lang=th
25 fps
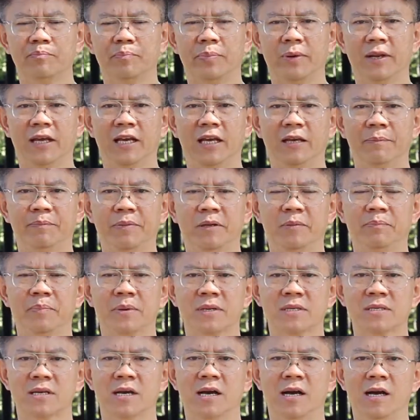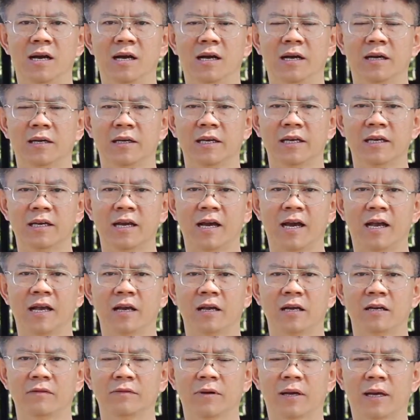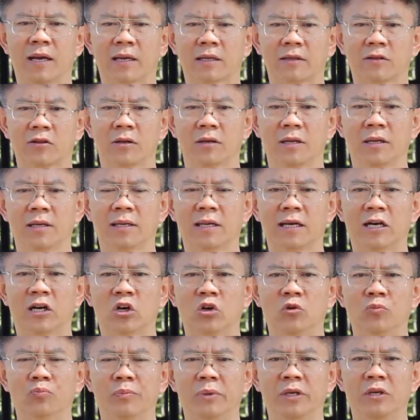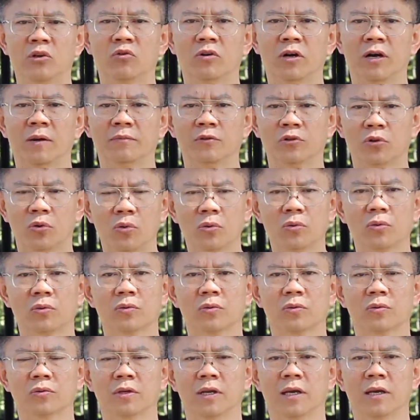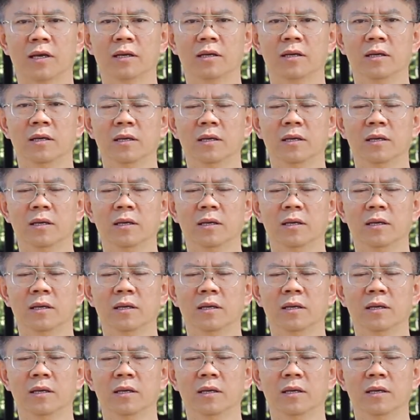แปลเป็นภาษาง่าย ๆ ก็คือว่าตอนนั้นเขามีความทุกข์นะ